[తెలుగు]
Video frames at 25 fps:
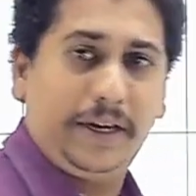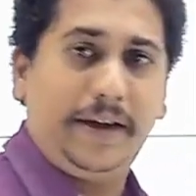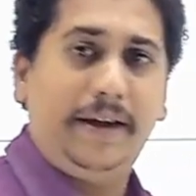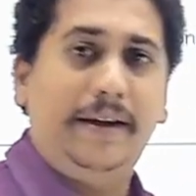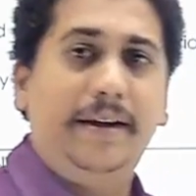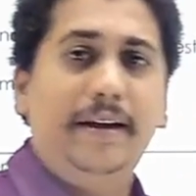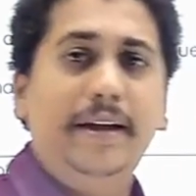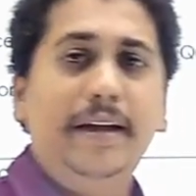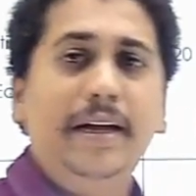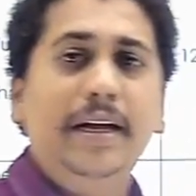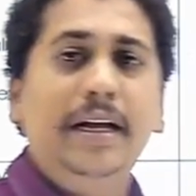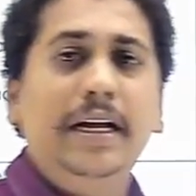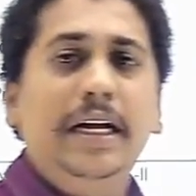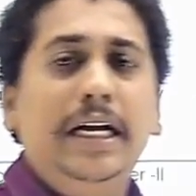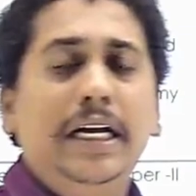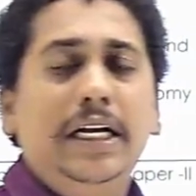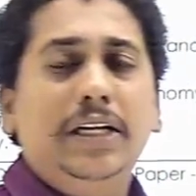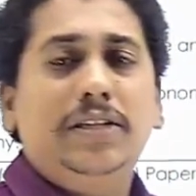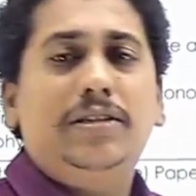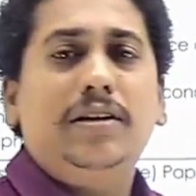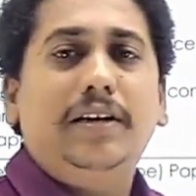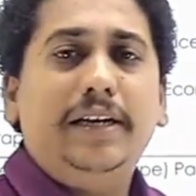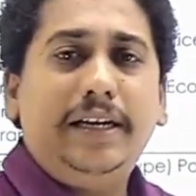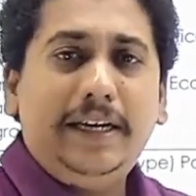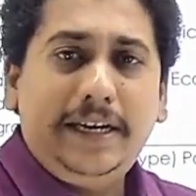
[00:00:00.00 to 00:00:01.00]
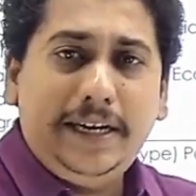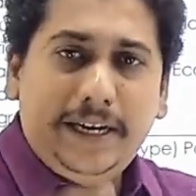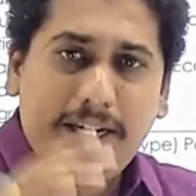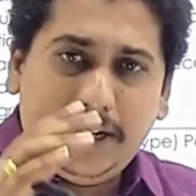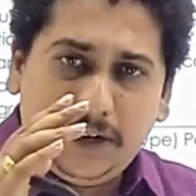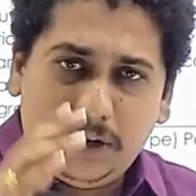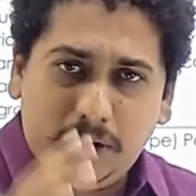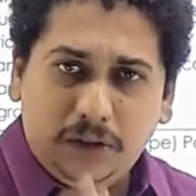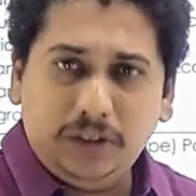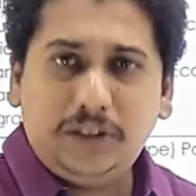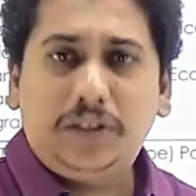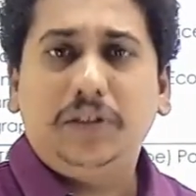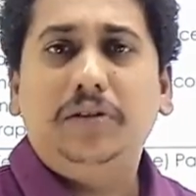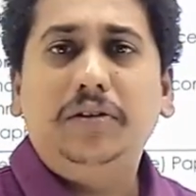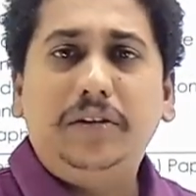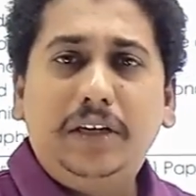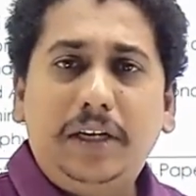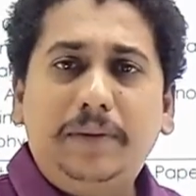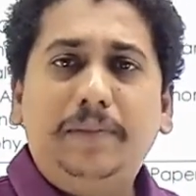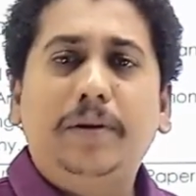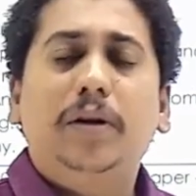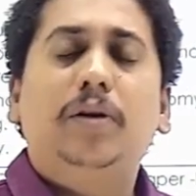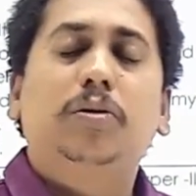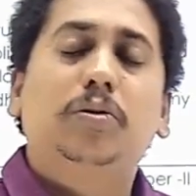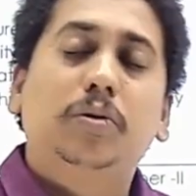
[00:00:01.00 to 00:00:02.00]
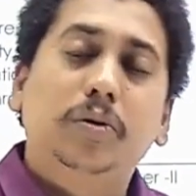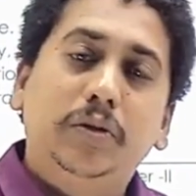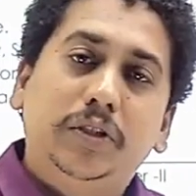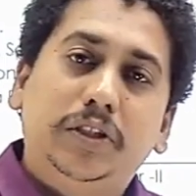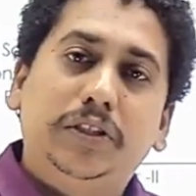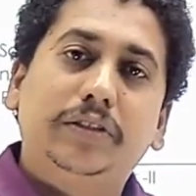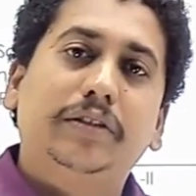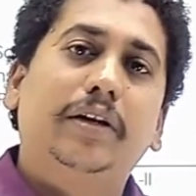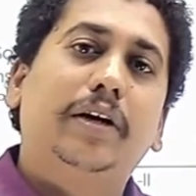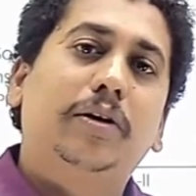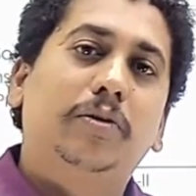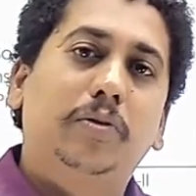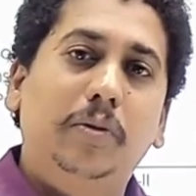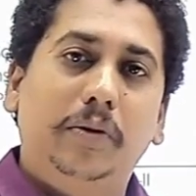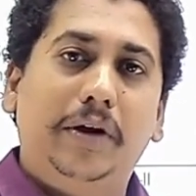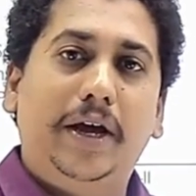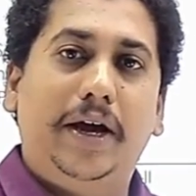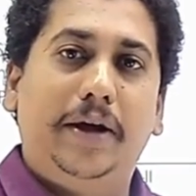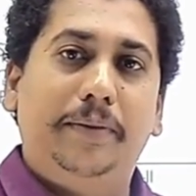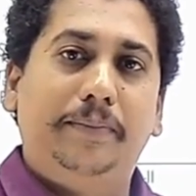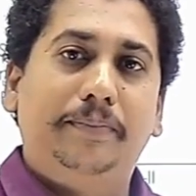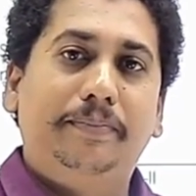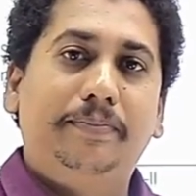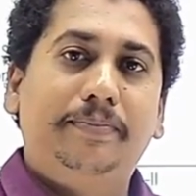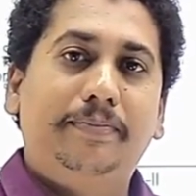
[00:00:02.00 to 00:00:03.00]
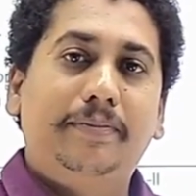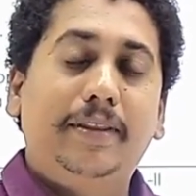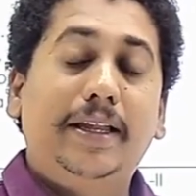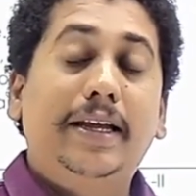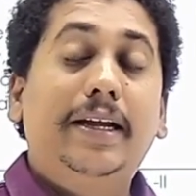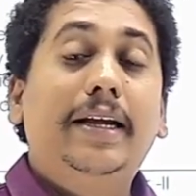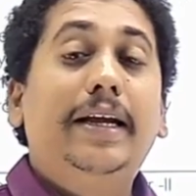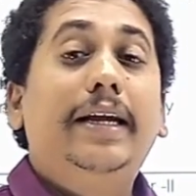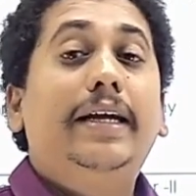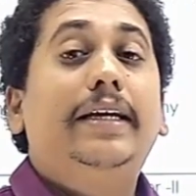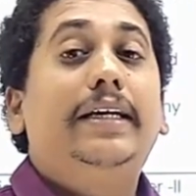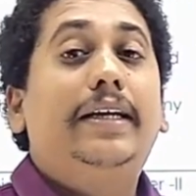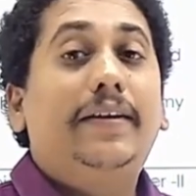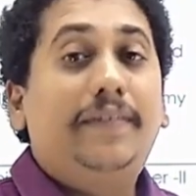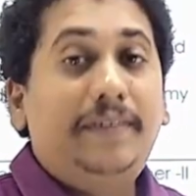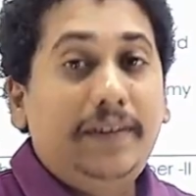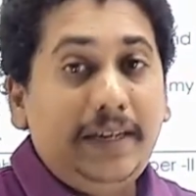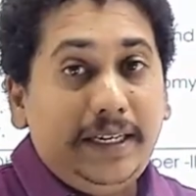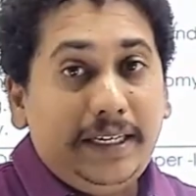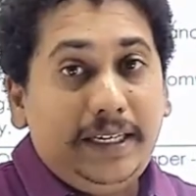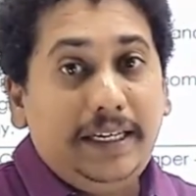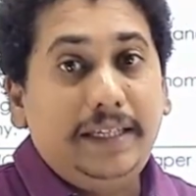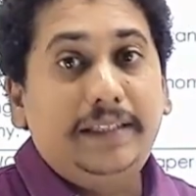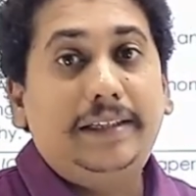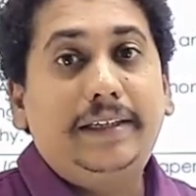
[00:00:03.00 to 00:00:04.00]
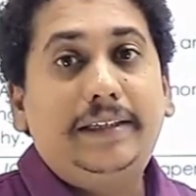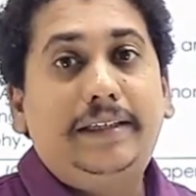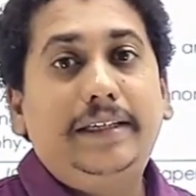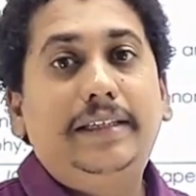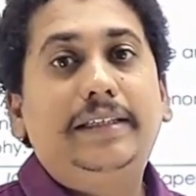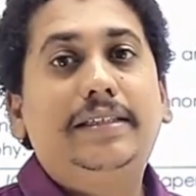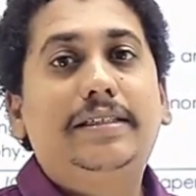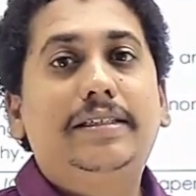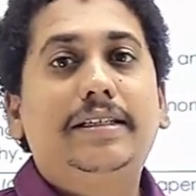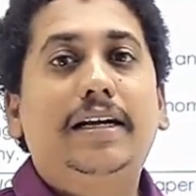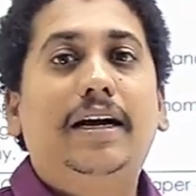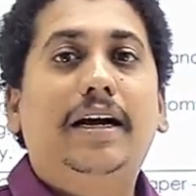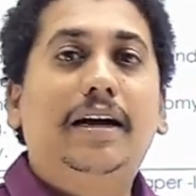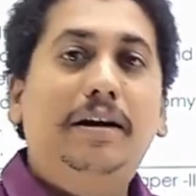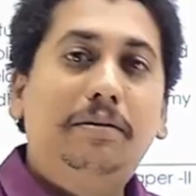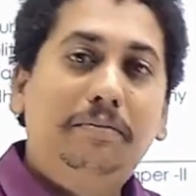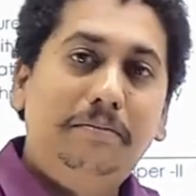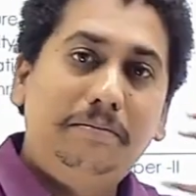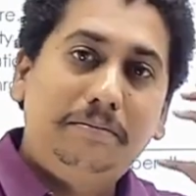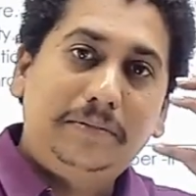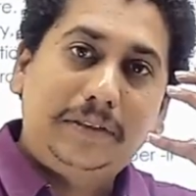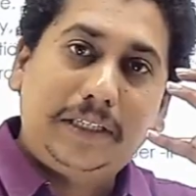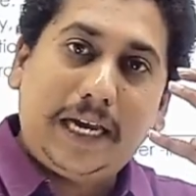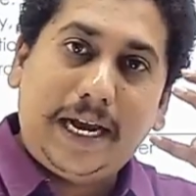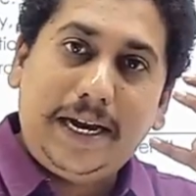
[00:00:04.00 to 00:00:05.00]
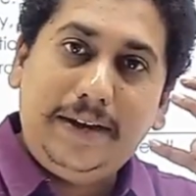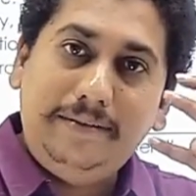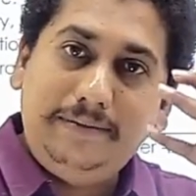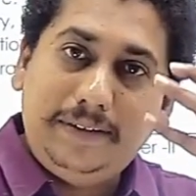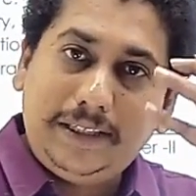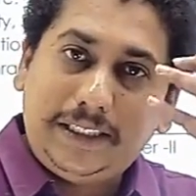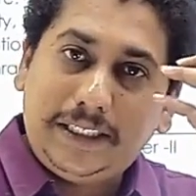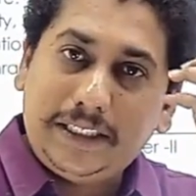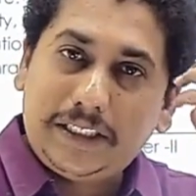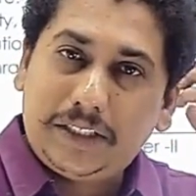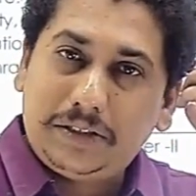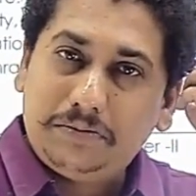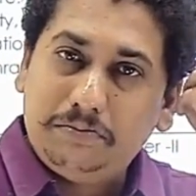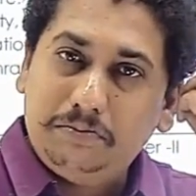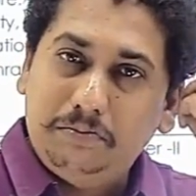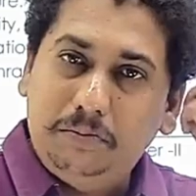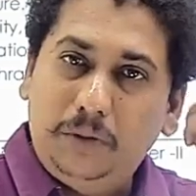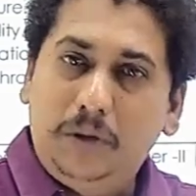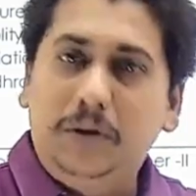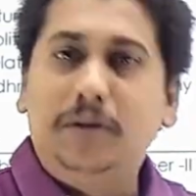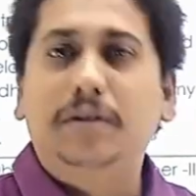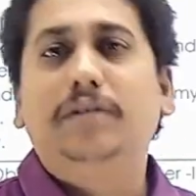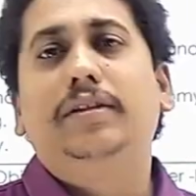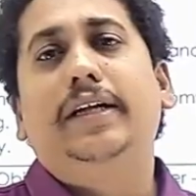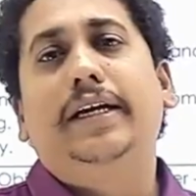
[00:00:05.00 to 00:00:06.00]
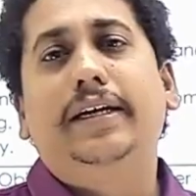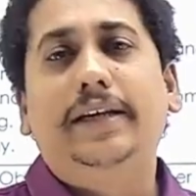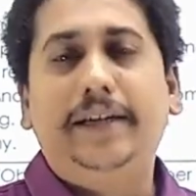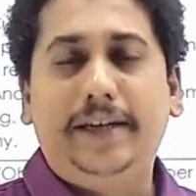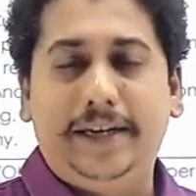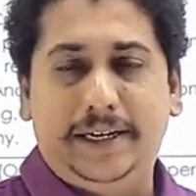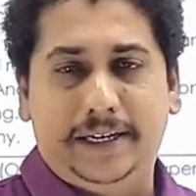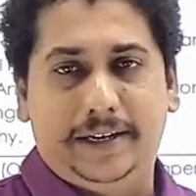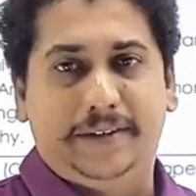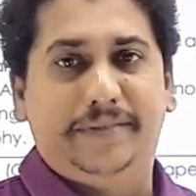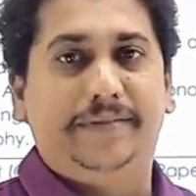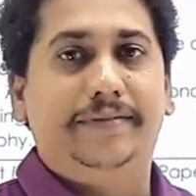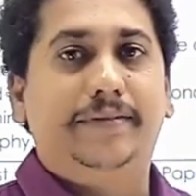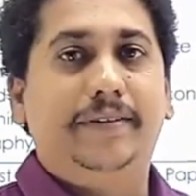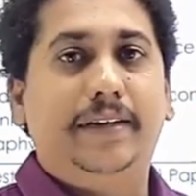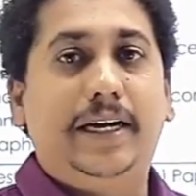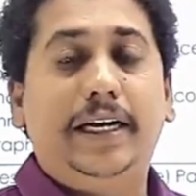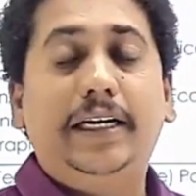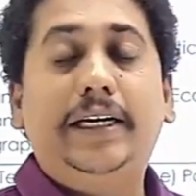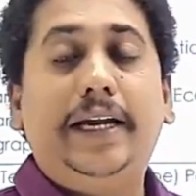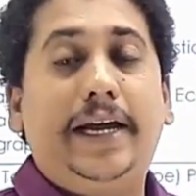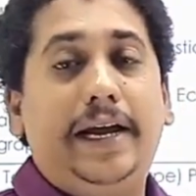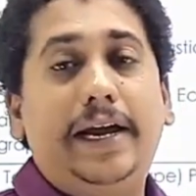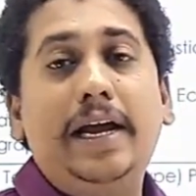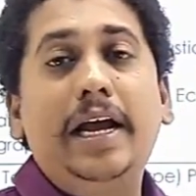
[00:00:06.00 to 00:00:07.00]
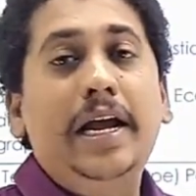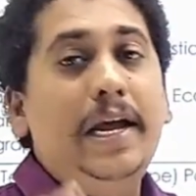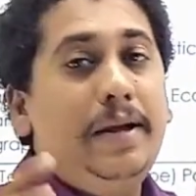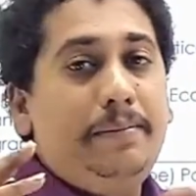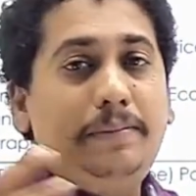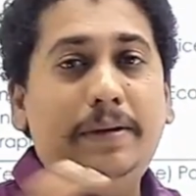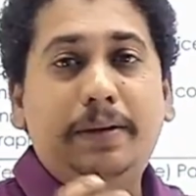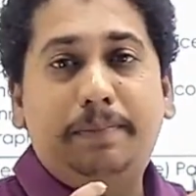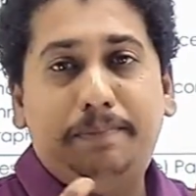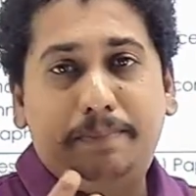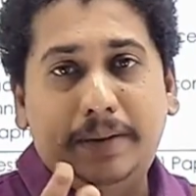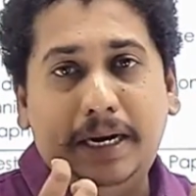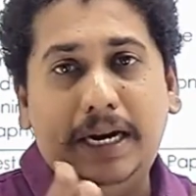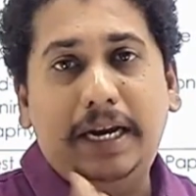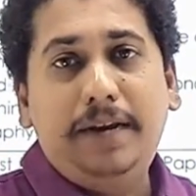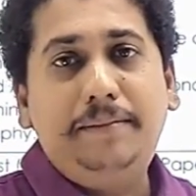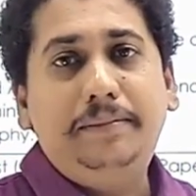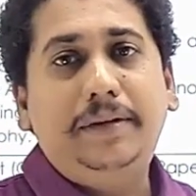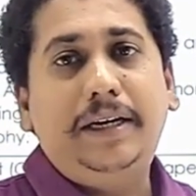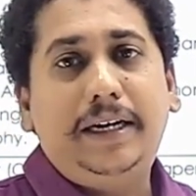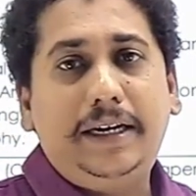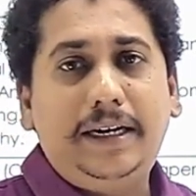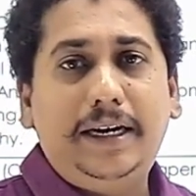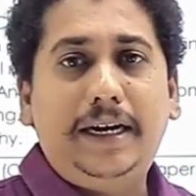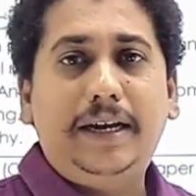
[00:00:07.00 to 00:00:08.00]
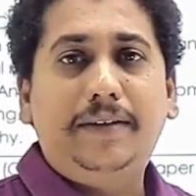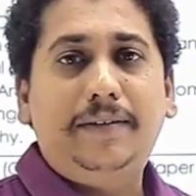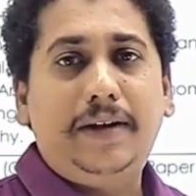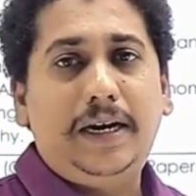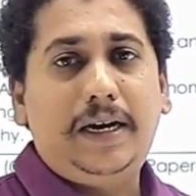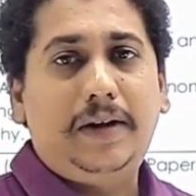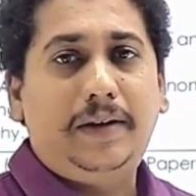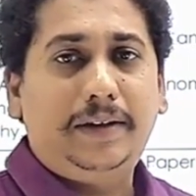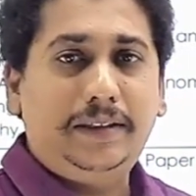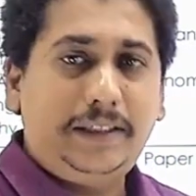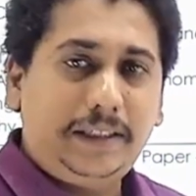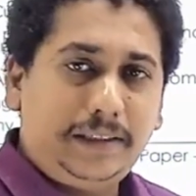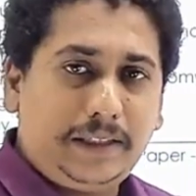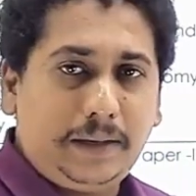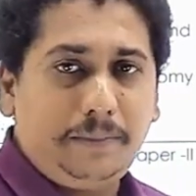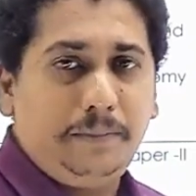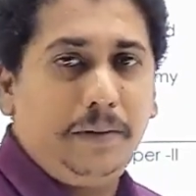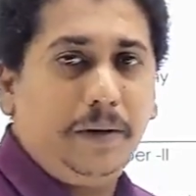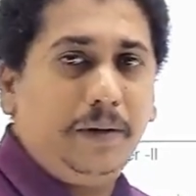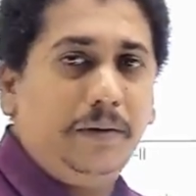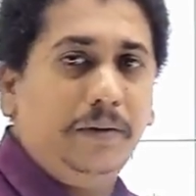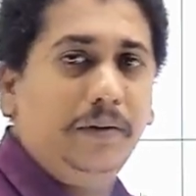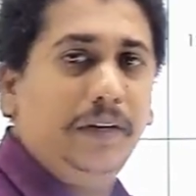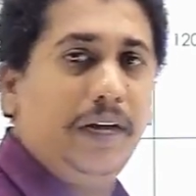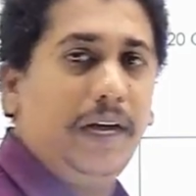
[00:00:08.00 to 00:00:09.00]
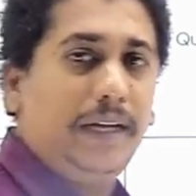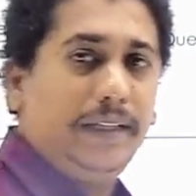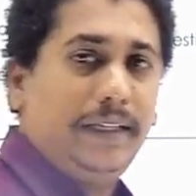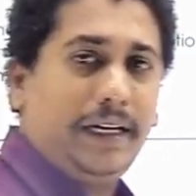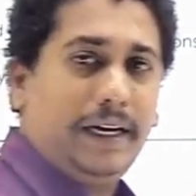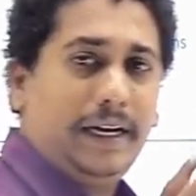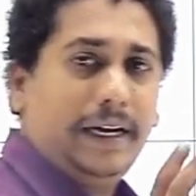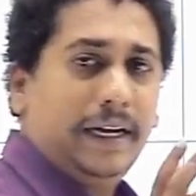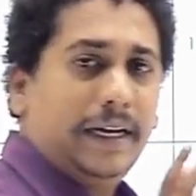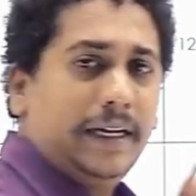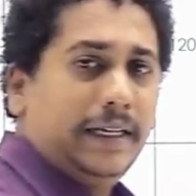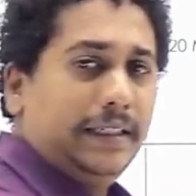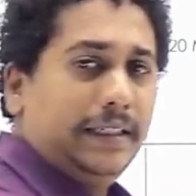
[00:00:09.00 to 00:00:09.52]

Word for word: ఓకే సో ఈ రోజు నుండి మీరు కూర్చున్నా కూడా డెఫినెట్లీ దట్ ఈస్ అ టైం విచ్ ఇస్ మోర్ దెన్ ఇనఫ్ అంటే మీ ప్రిలిమినరీ లెవెల్లో అయితే తప్పకుండా అది